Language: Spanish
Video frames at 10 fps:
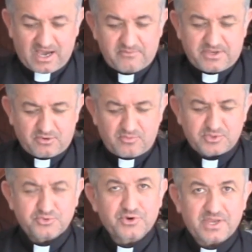A ver,
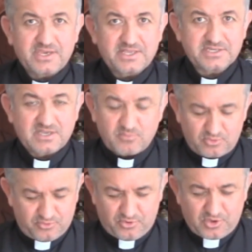¿cómo es un rey en este
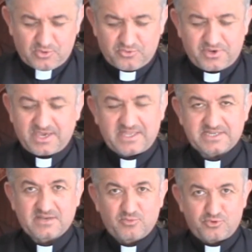mundo? Un rey en
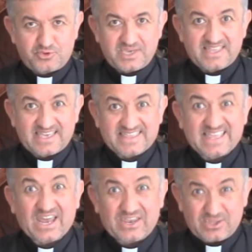este mundo tiene
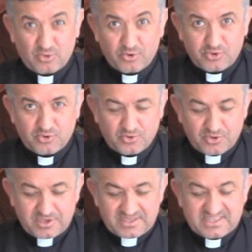territorio,
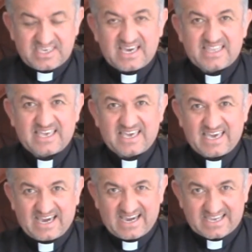tiene
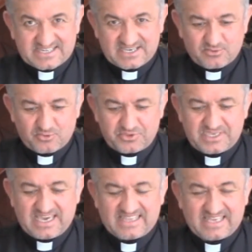ejército,
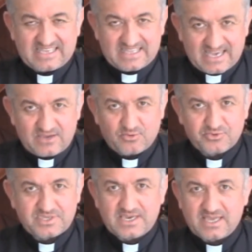tiene
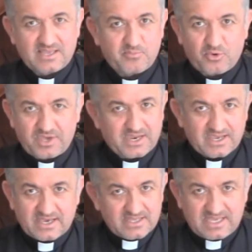dinero, tiene
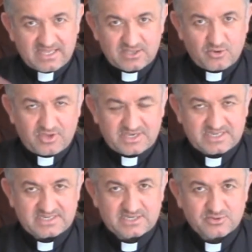poder, tiene
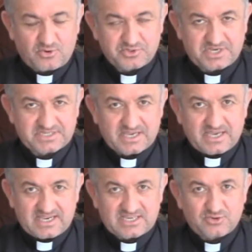todas esas cosas.
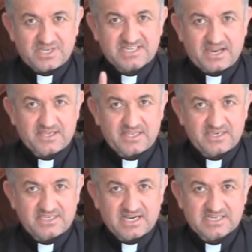Esas son las
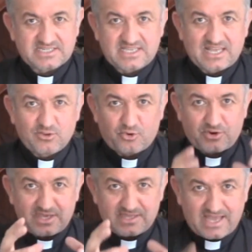características de los
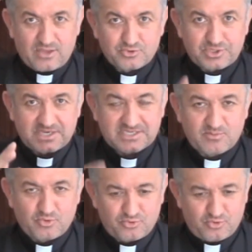reinados de
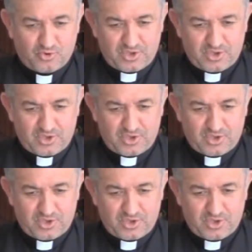este mundo.